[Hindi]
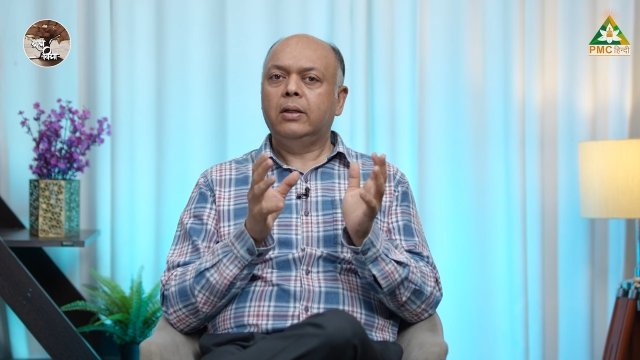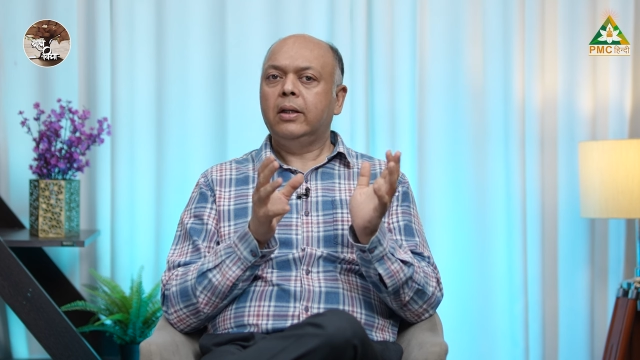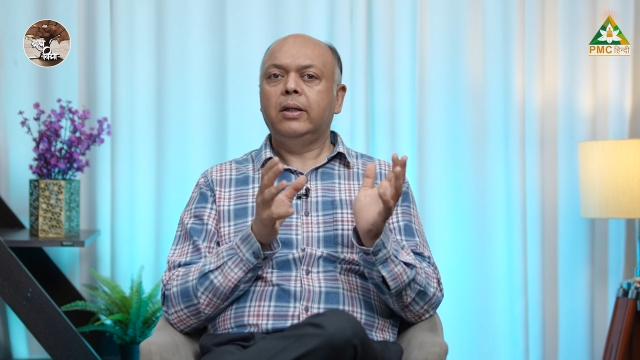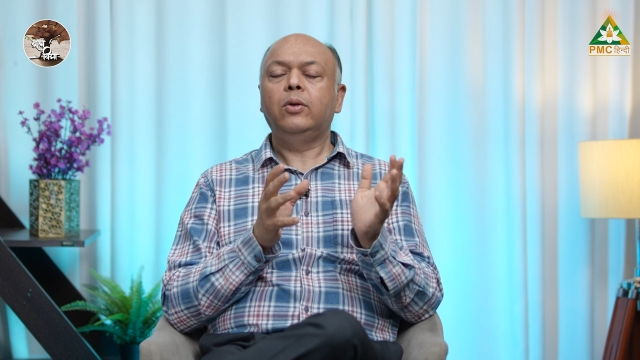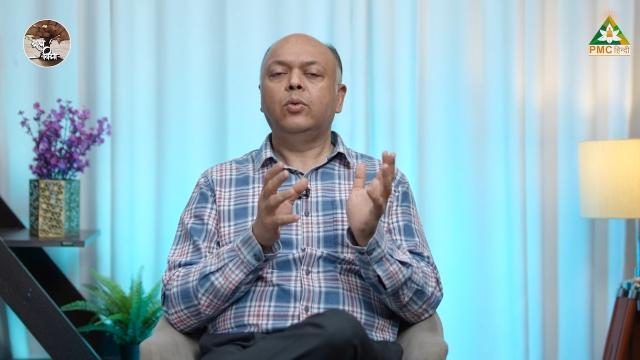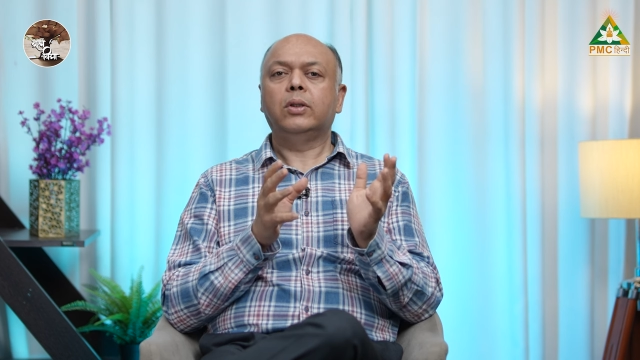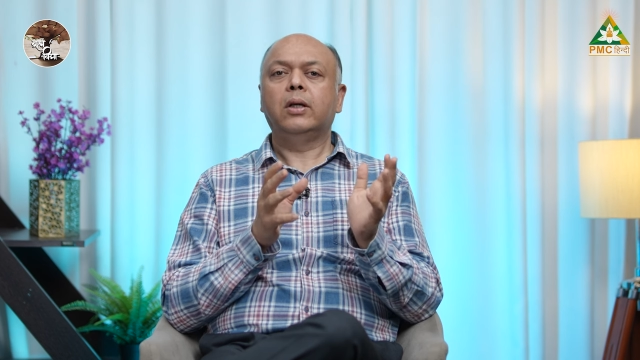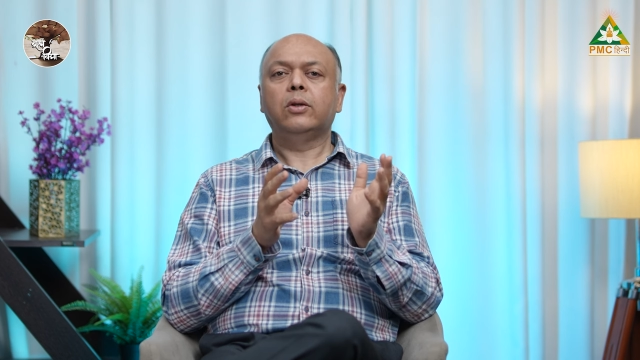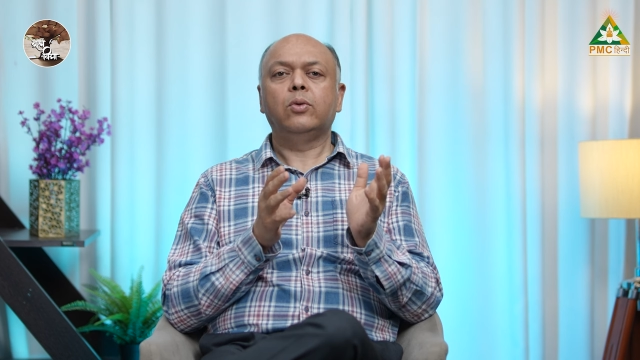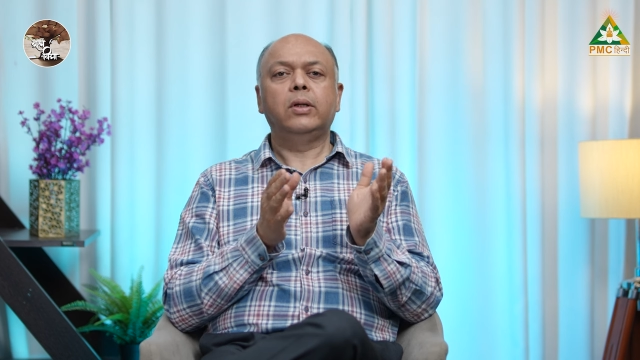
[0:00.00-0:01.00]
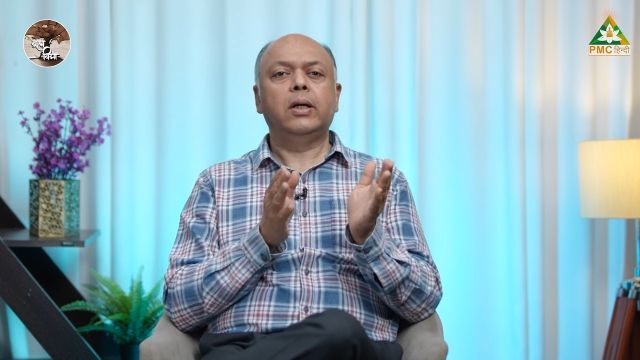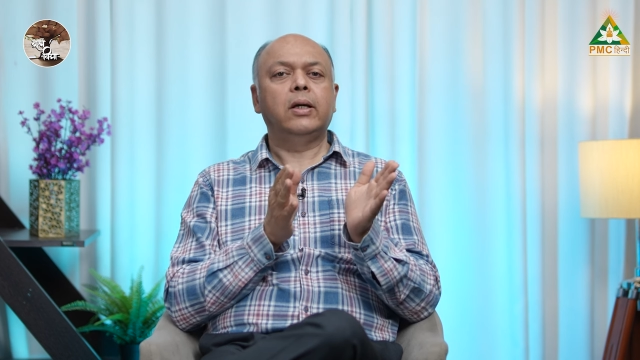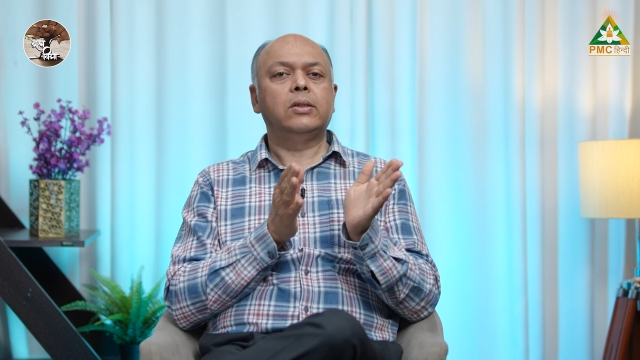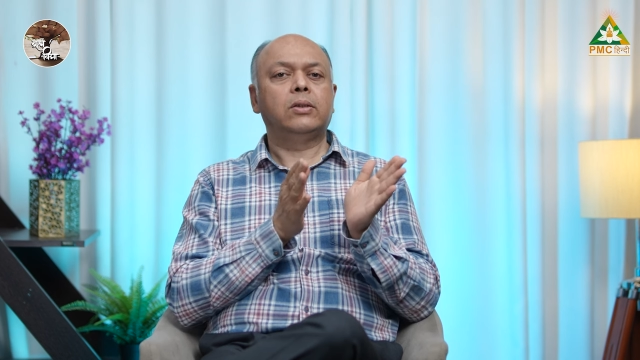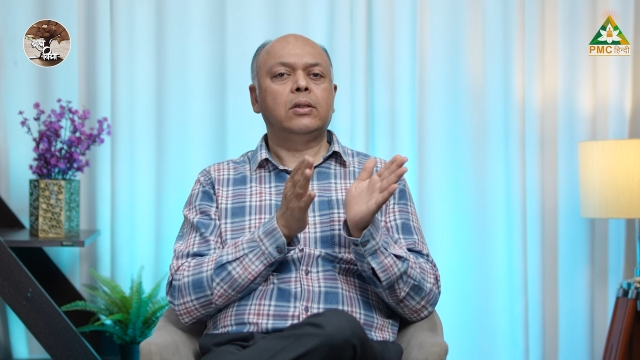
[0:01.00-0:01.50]
नहीं होता क्योंकि
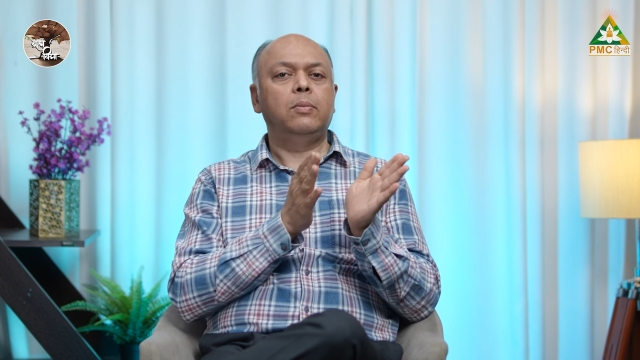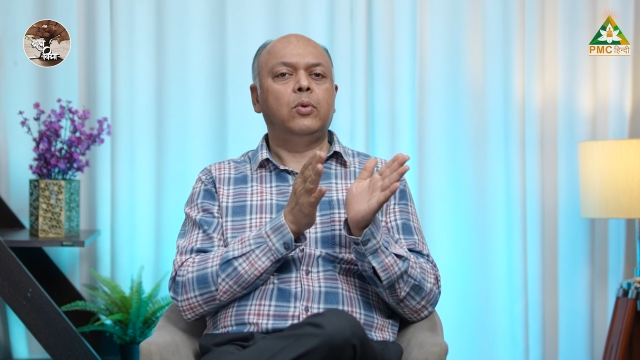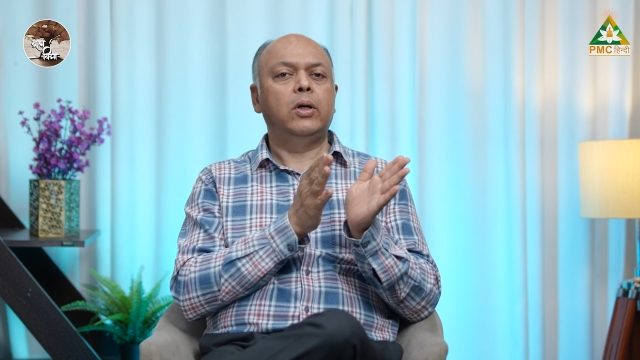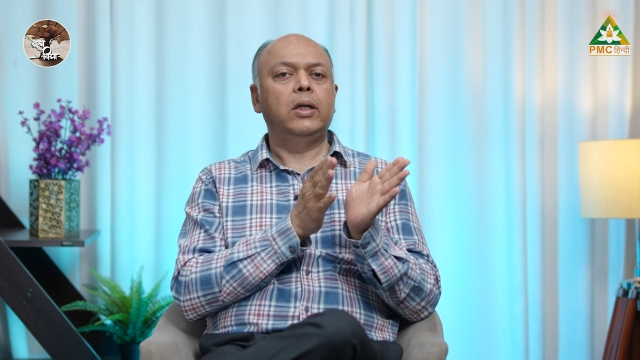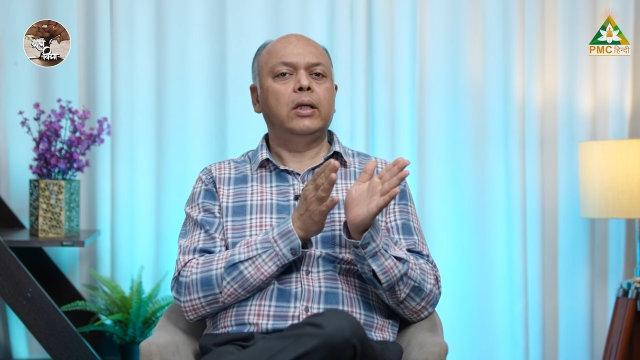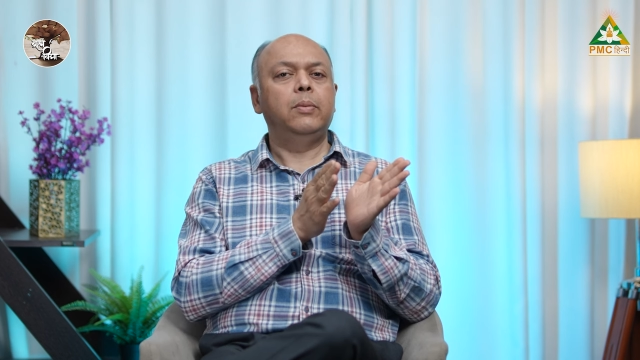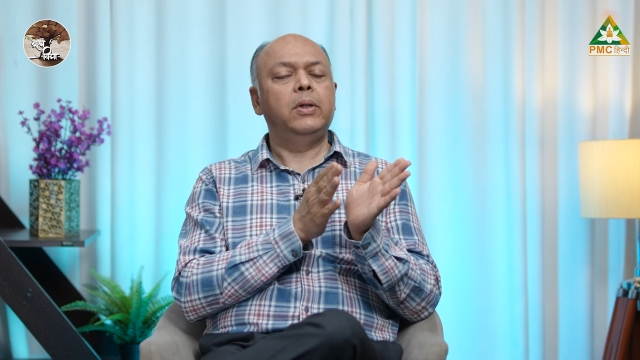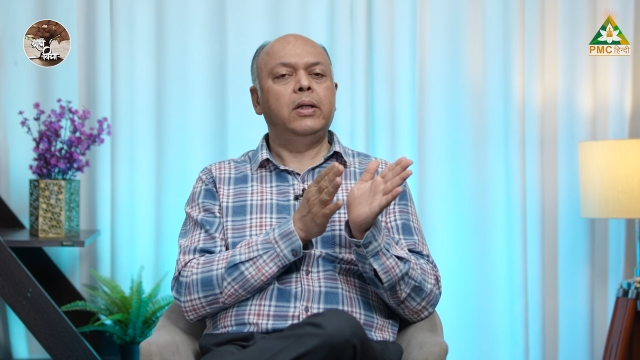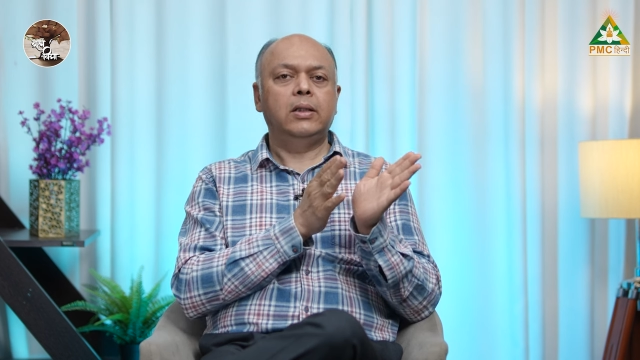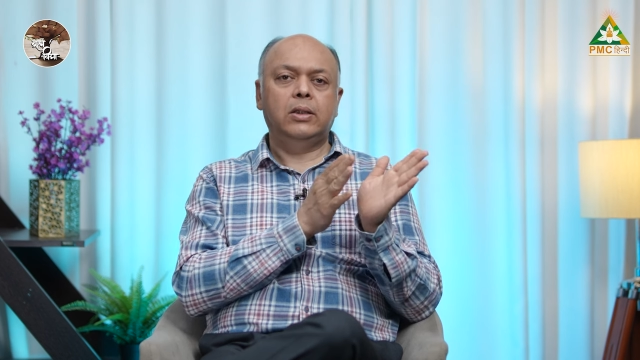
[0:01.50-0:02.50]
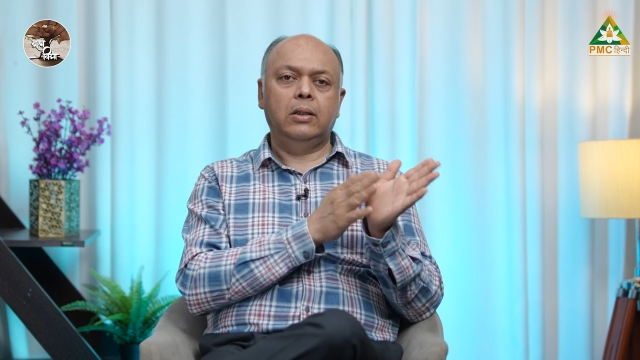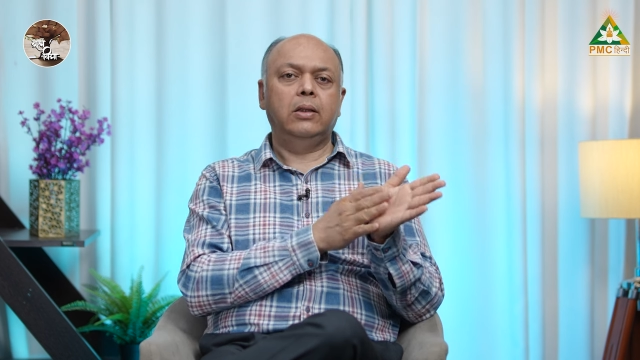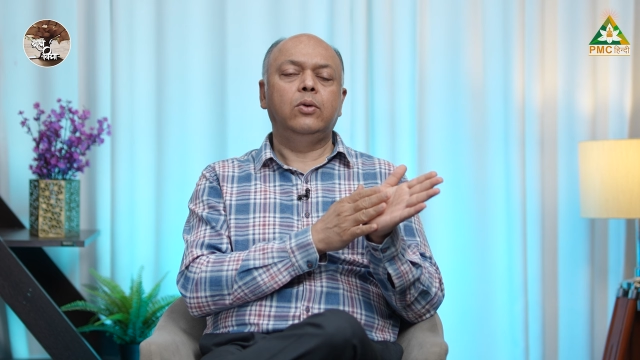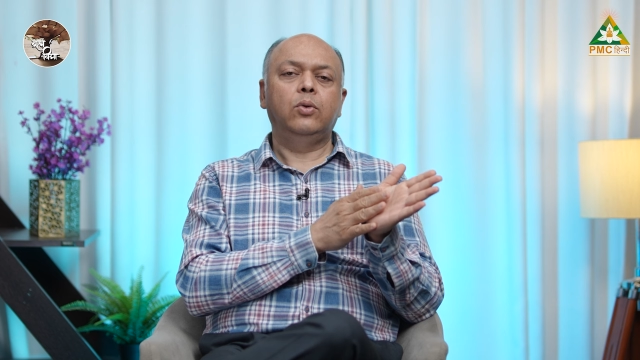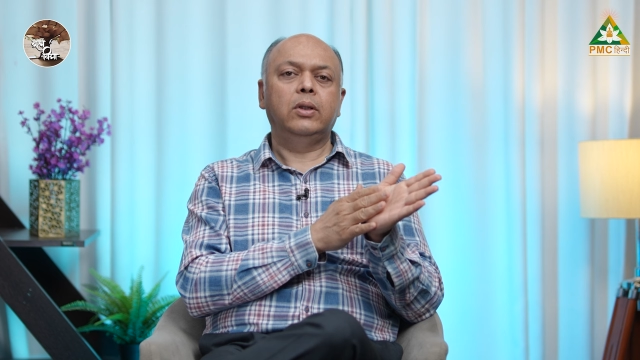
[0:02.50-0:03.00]
एस्ट्रल बॉडी की भी डेथ
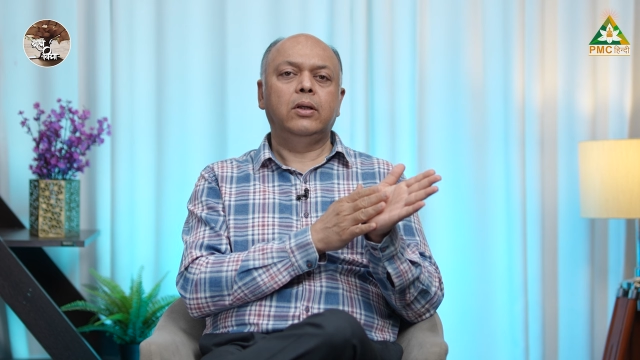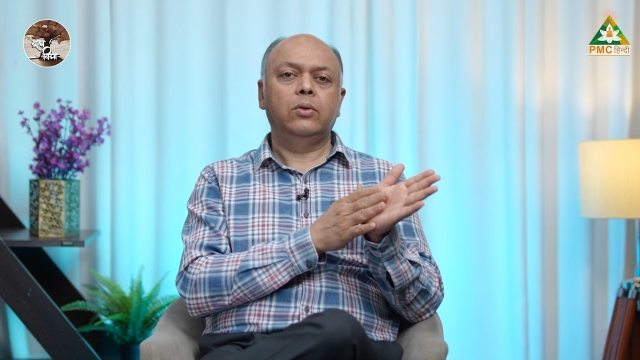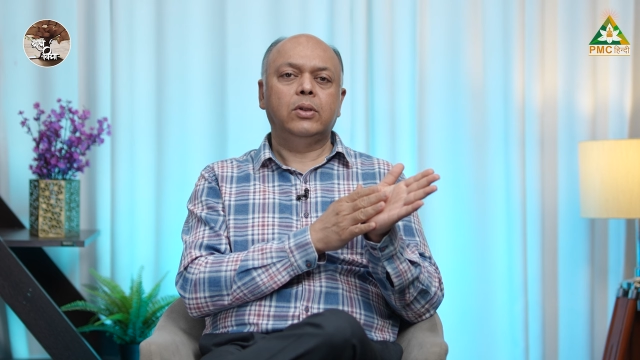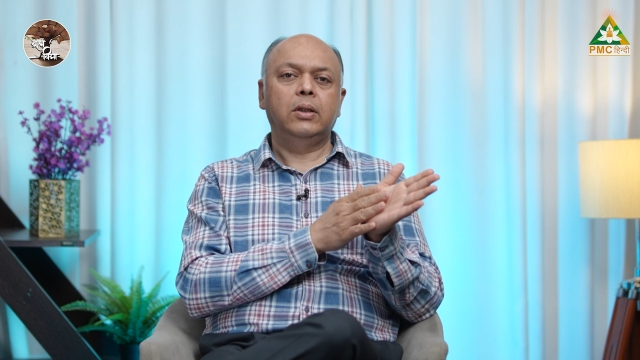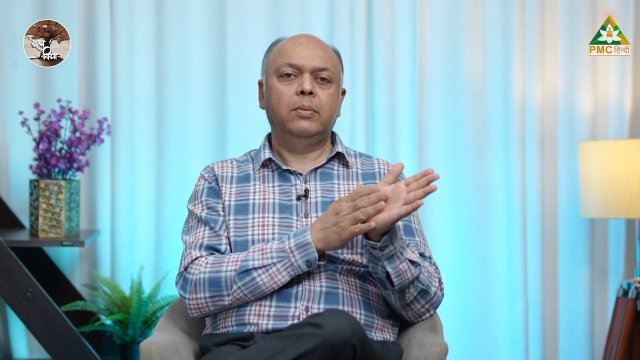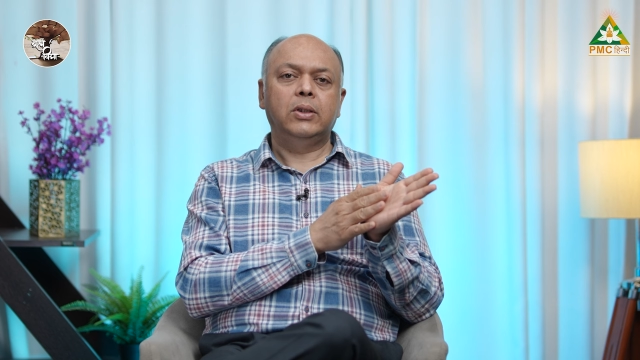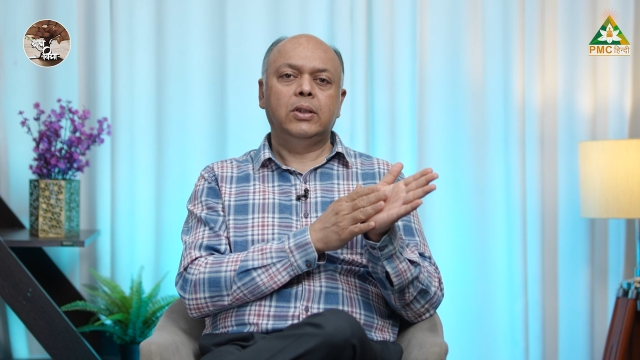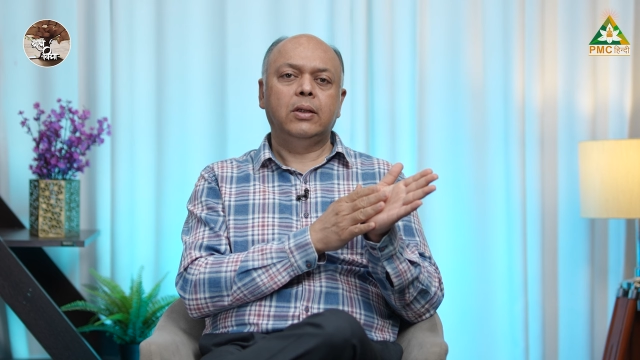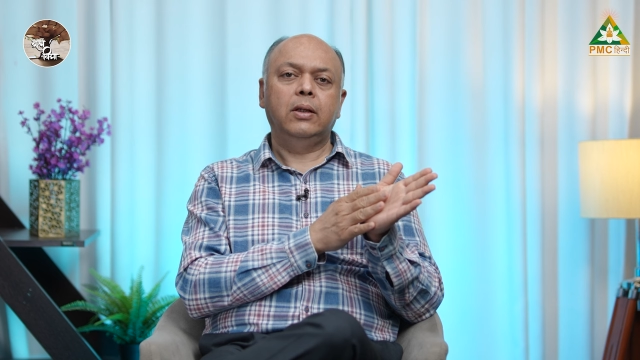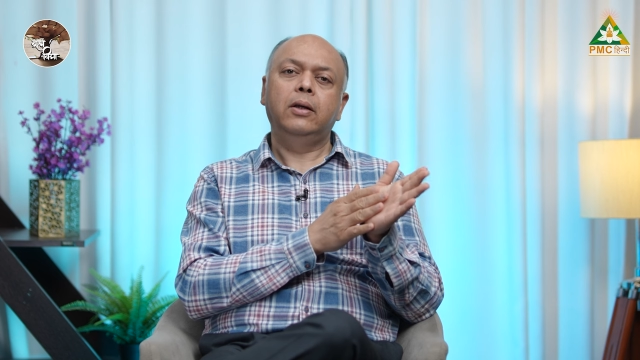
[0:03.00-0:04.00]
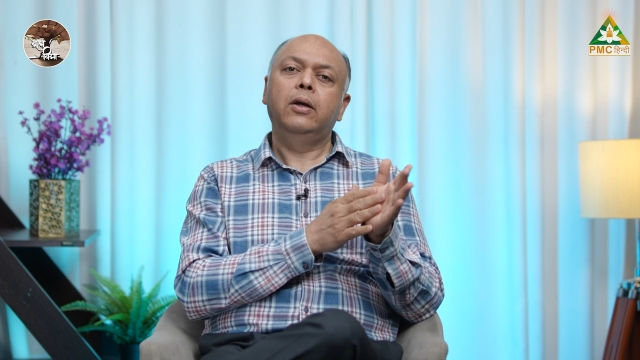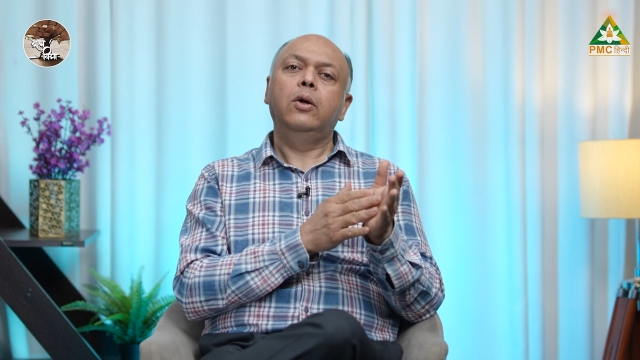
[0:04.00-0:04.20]
जल्दी होती है उसकी बच्चे की